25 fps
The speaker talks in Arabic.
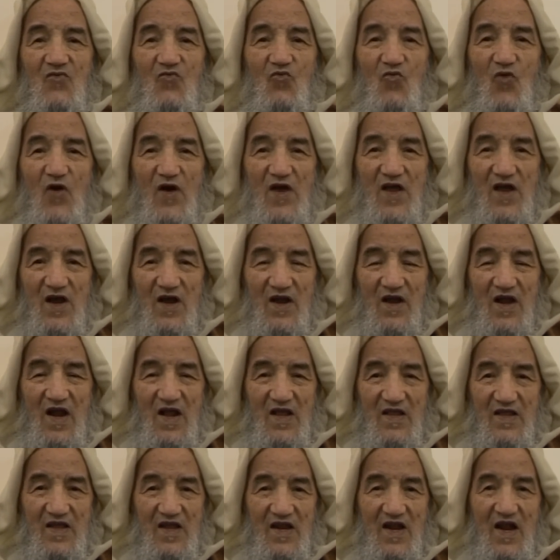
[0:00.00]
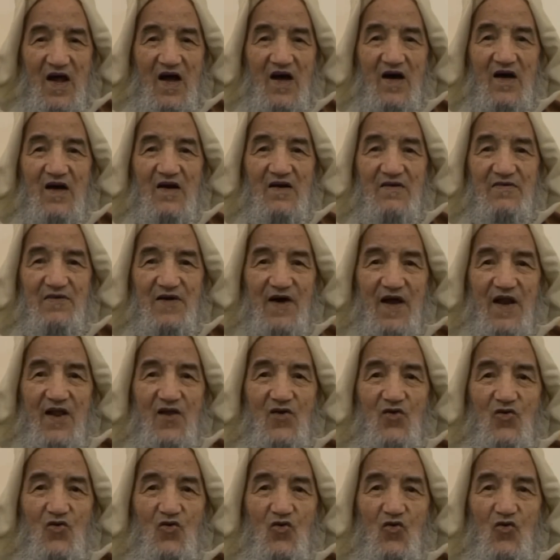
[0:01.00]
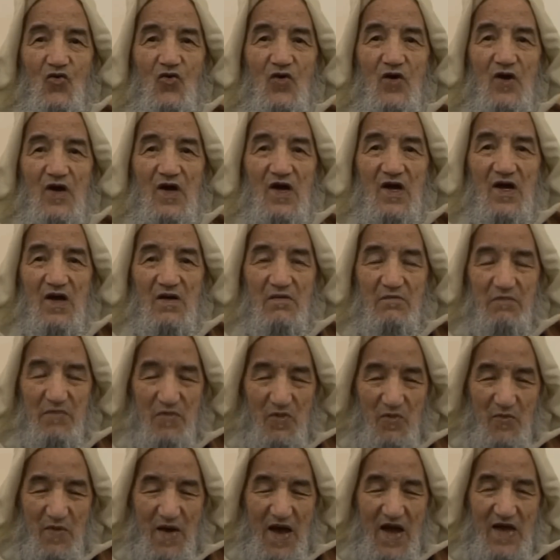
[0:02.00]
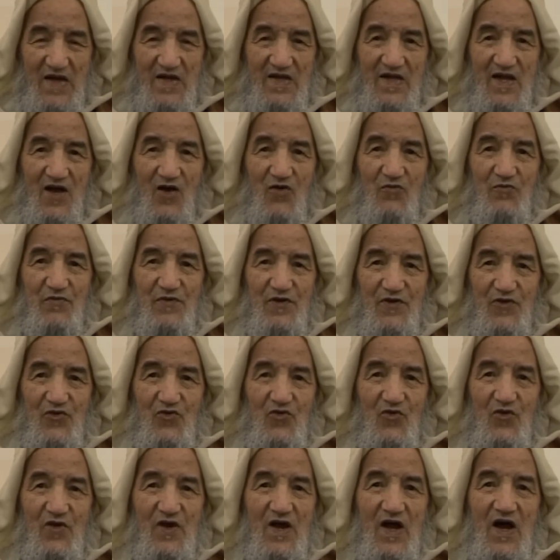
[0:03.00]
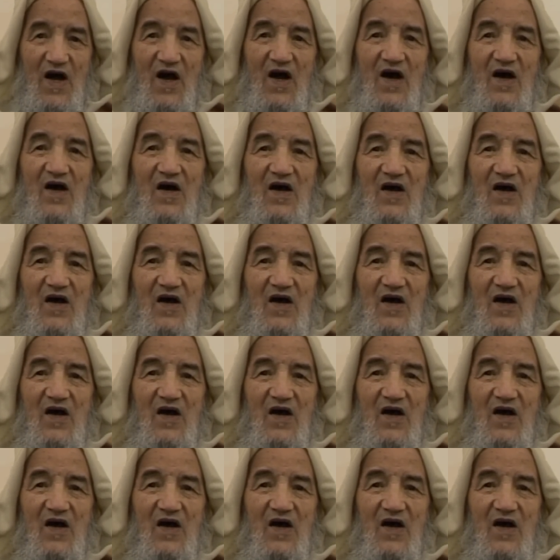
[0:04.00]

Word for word: وهي الذين فرحوا بما عندهم في الدنيا